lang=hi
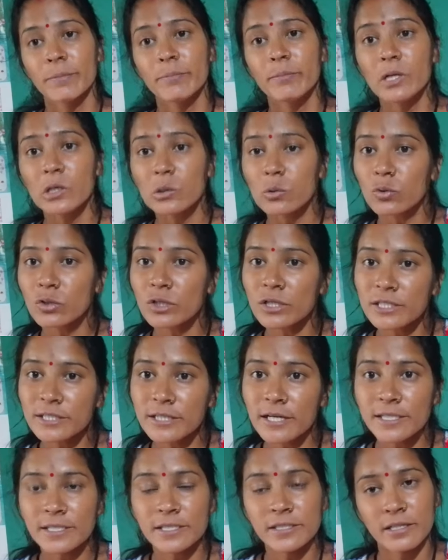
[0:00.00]
बिल्कुल
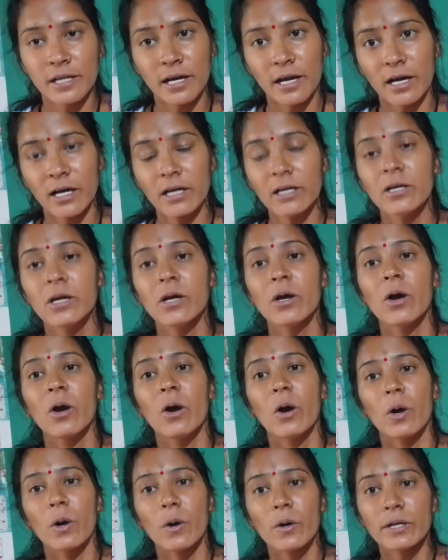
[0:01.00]
सच था
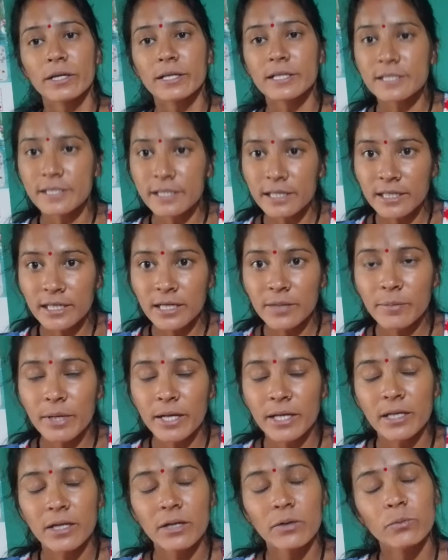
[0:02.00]
और इसीलिए
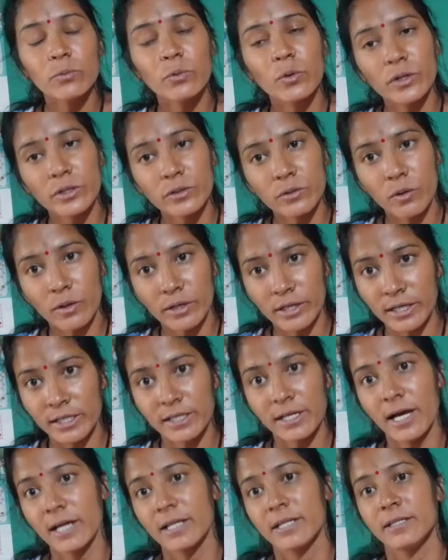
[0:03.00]
मैंने वो
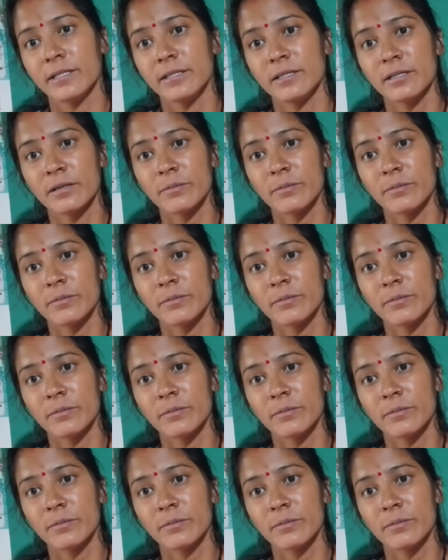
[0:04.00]
रिकॉर्डिंग डाली